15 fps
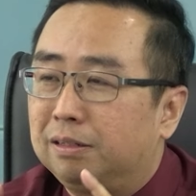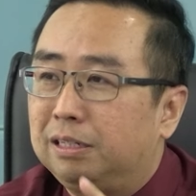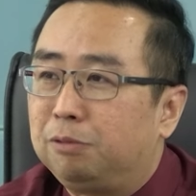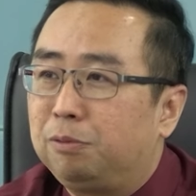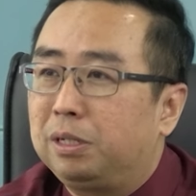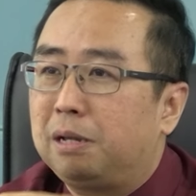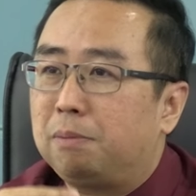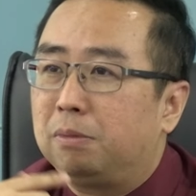因
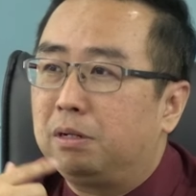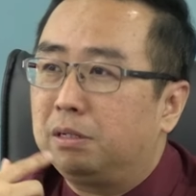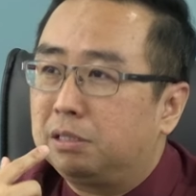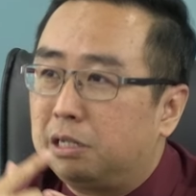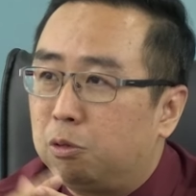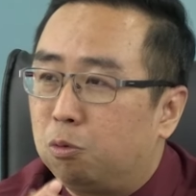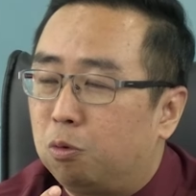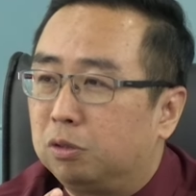为他们的
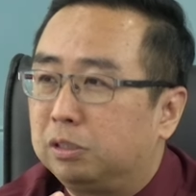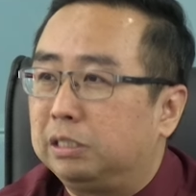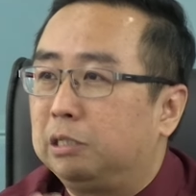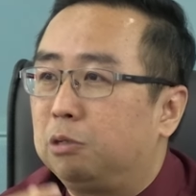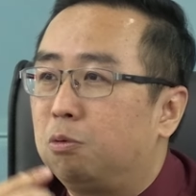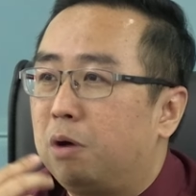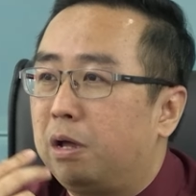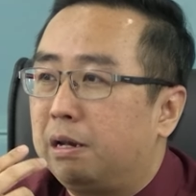生活习
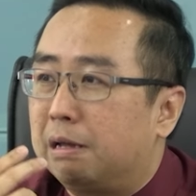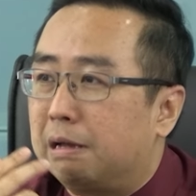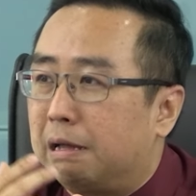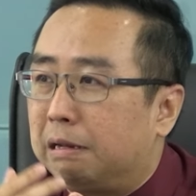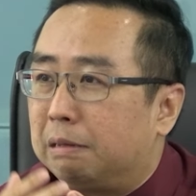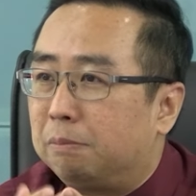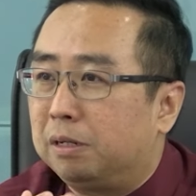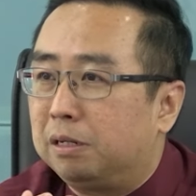惯啊，
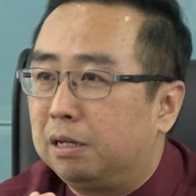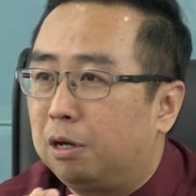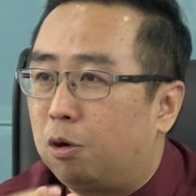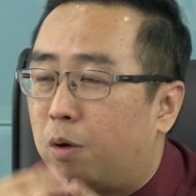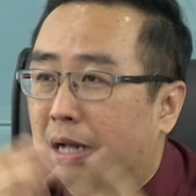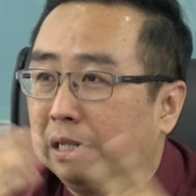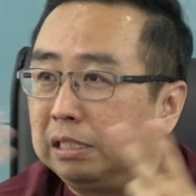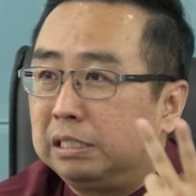他们的
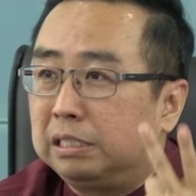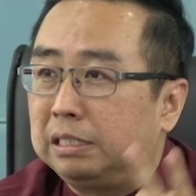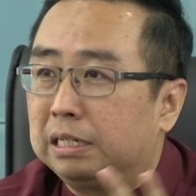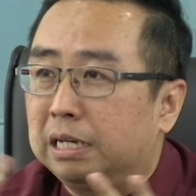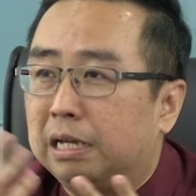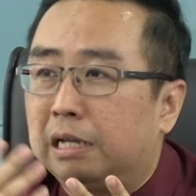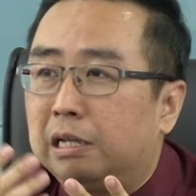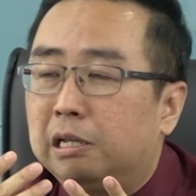环境
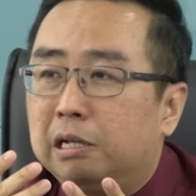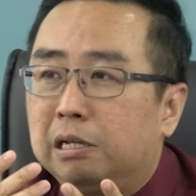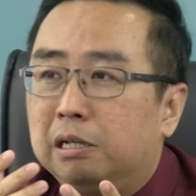啊。